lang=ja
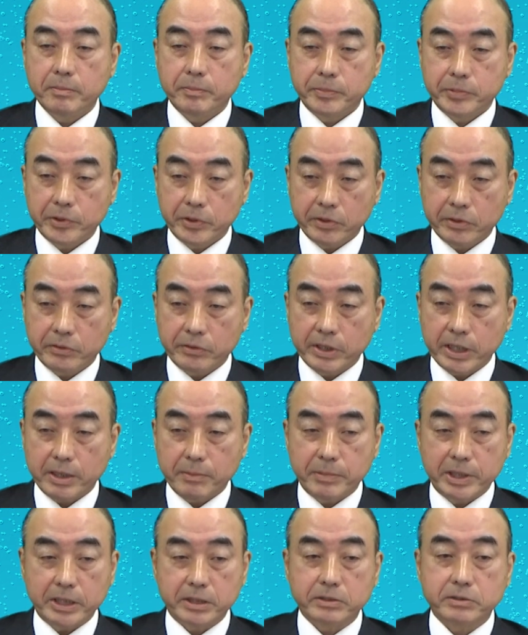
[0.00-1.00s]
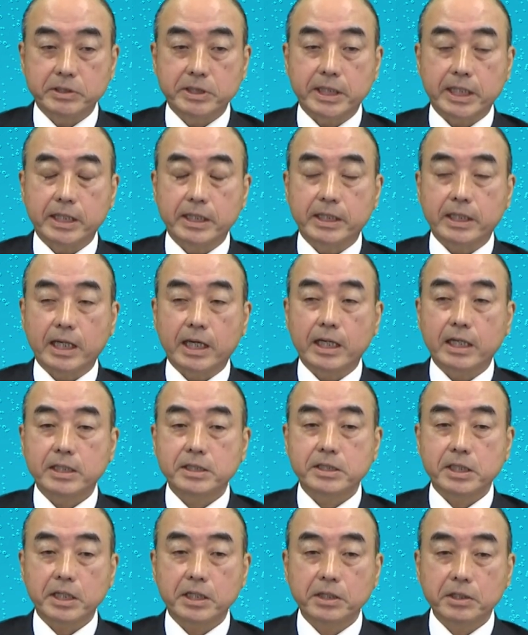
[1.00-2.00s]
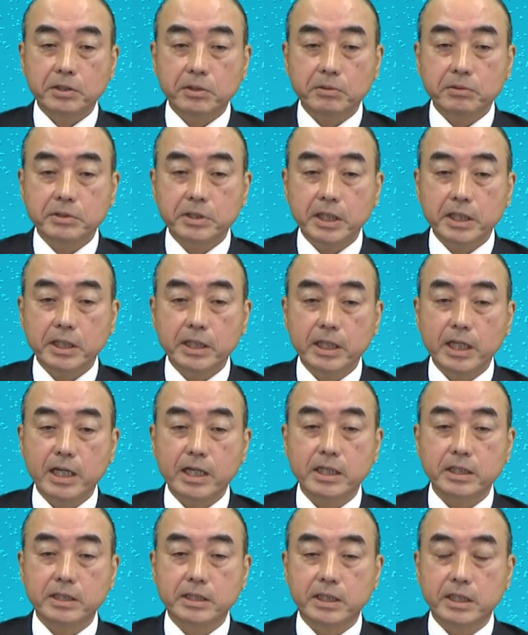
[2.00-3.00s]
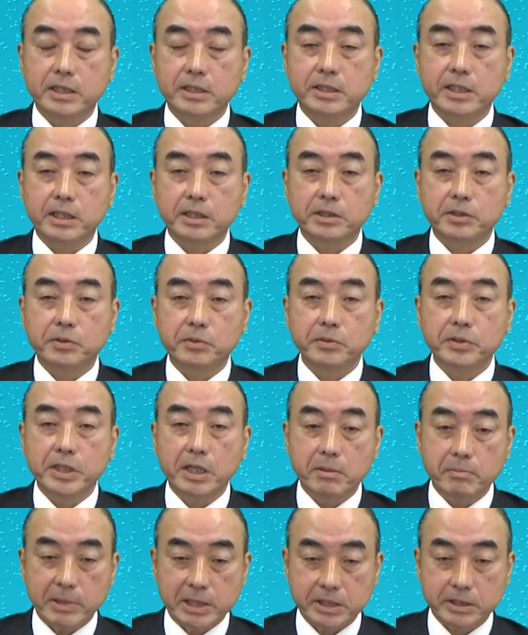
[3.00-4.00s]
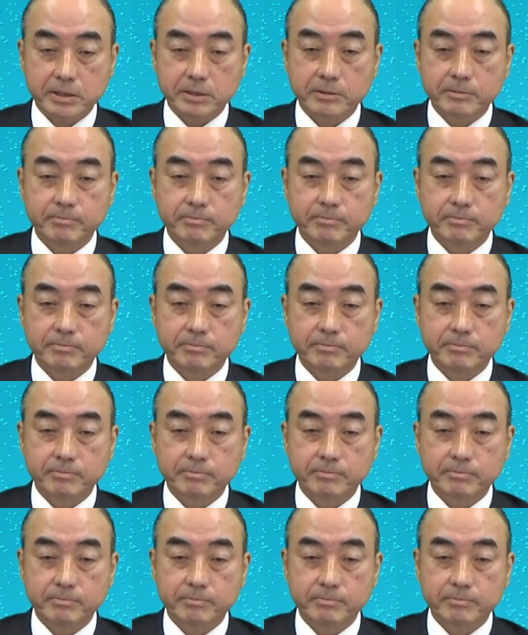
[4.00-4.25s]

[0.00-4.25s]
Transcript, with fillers: プログラミングされた積極的な消え去りと言えます。